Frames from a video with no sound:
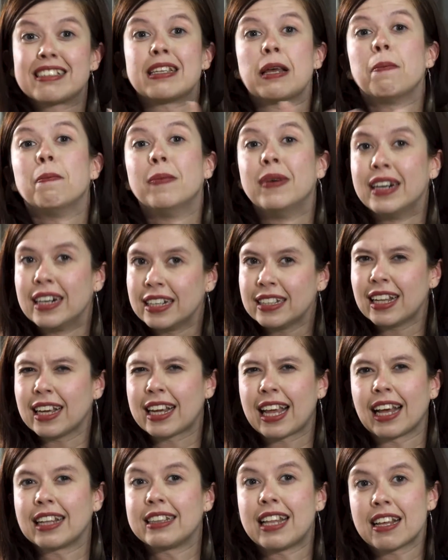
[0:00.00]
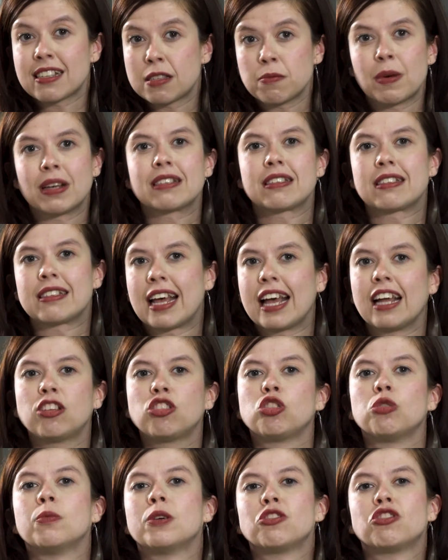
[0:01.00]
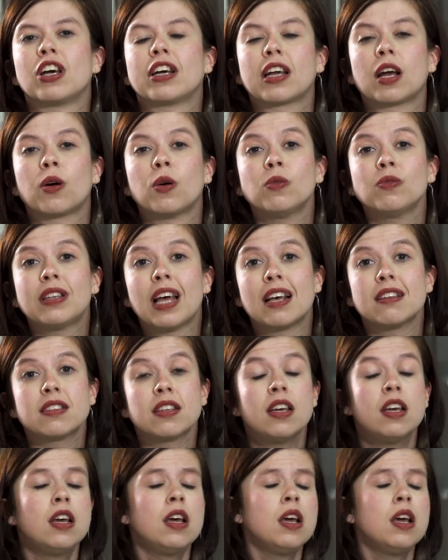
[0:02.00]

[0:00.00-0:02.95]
semana, que é a 17ª já que acontece,